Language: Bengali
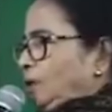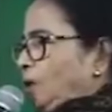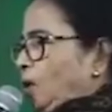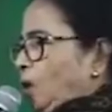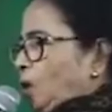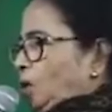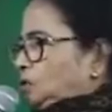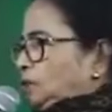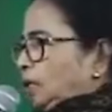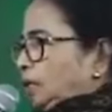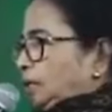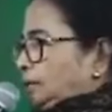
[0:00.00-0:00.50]

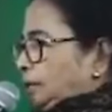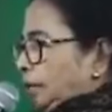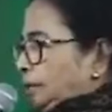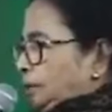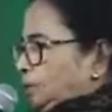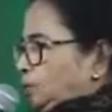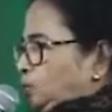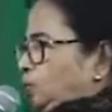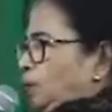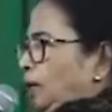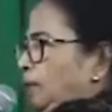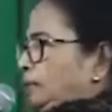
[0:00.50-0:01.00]
অর্থাৎ
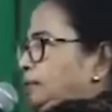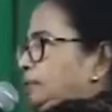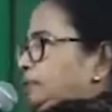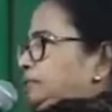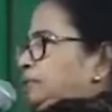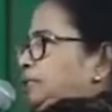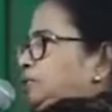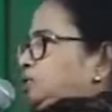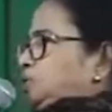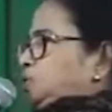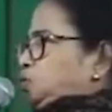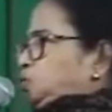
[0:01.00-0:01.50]
হিন্দুরা
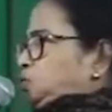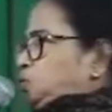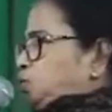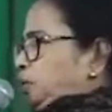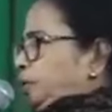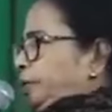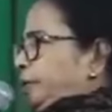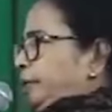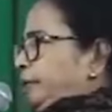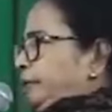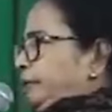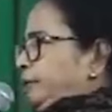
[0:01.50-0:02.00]
দিচ্ছে
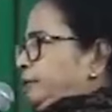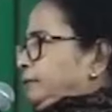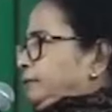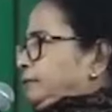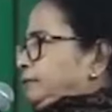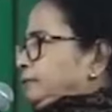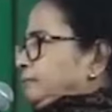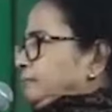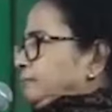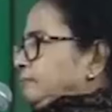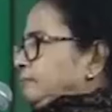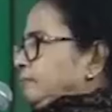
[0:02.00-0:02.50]
সুরসুরি
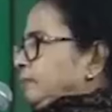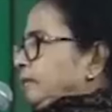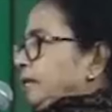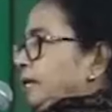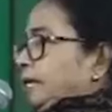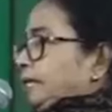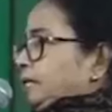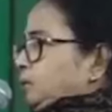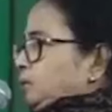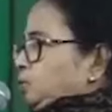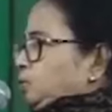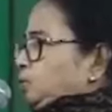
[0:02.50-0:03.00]

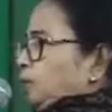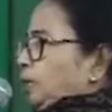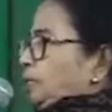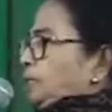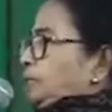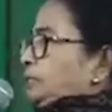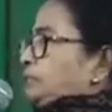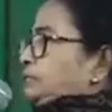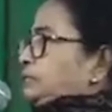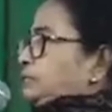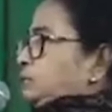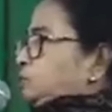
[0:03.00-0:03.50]
হিন্দুদের
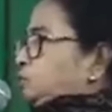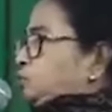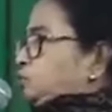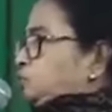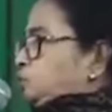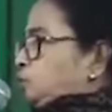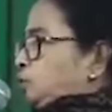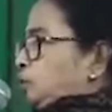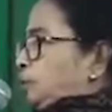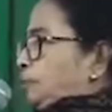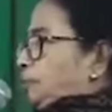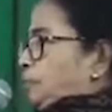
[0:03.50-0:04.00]
দিচ্ছে
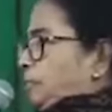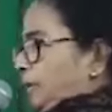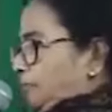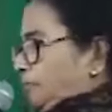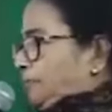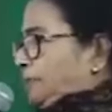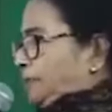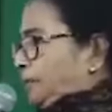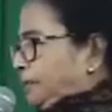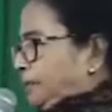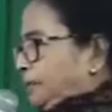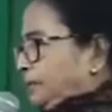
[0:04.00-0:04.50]
সুরসুরি
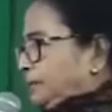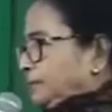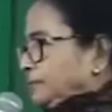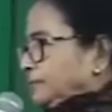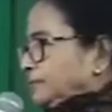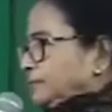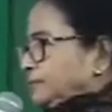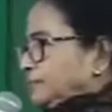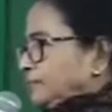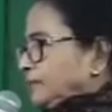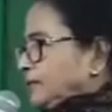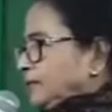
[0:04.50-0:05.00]
বিজেপি
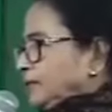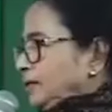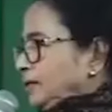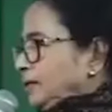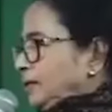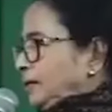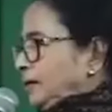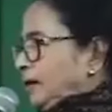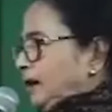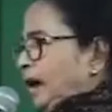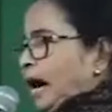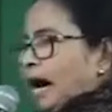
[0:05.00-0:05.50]

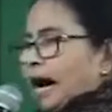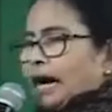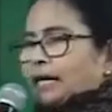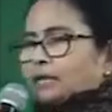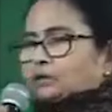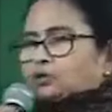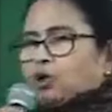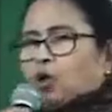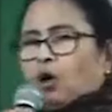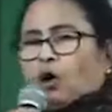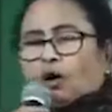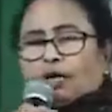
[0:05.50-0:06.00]
আর
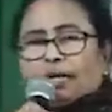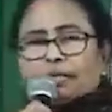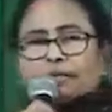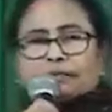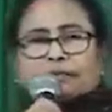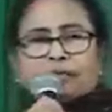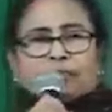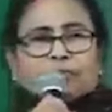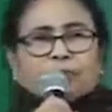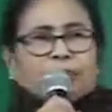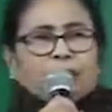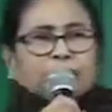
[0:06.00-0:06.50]
কংগ্রেস
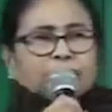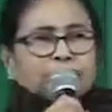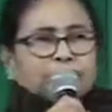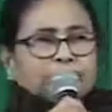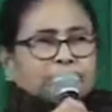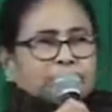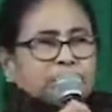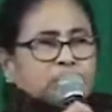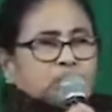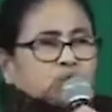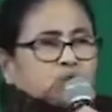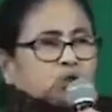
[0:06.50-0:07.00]
সিপিএম
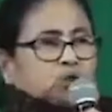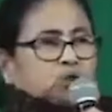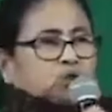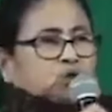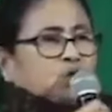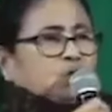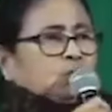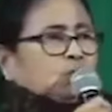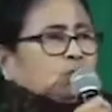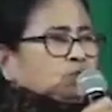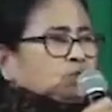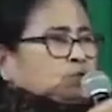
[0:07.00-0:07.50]
দিচ্ছে
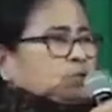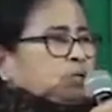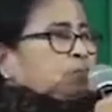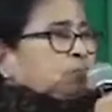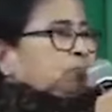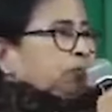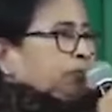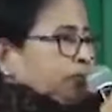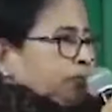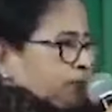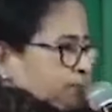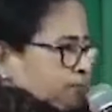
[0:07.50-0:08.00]
সুরসুরি
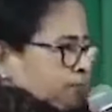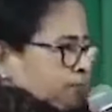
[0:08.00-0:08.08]
মুসলিমদের